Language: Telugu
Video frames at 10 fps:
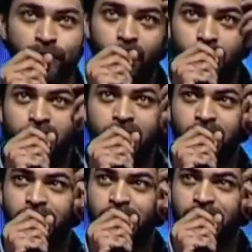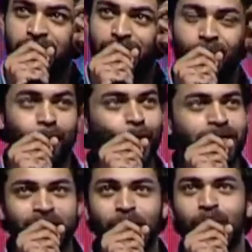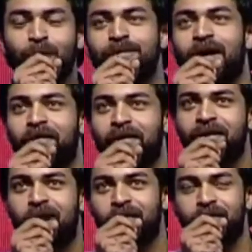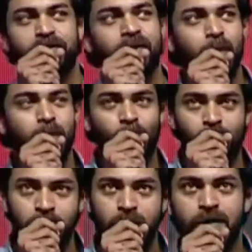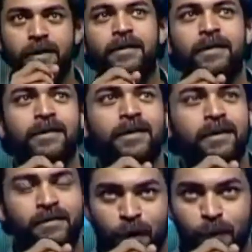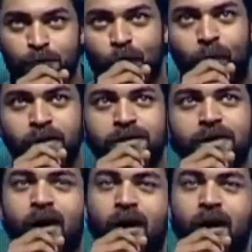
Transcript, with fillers: ఫ్యామిలీని ఫ్యామిలీలో ఎంతమంది వచ్చిన అందరినీ ఆదరించి అభిమానులందరికీ థ్యాంక్ యూ సో మచ్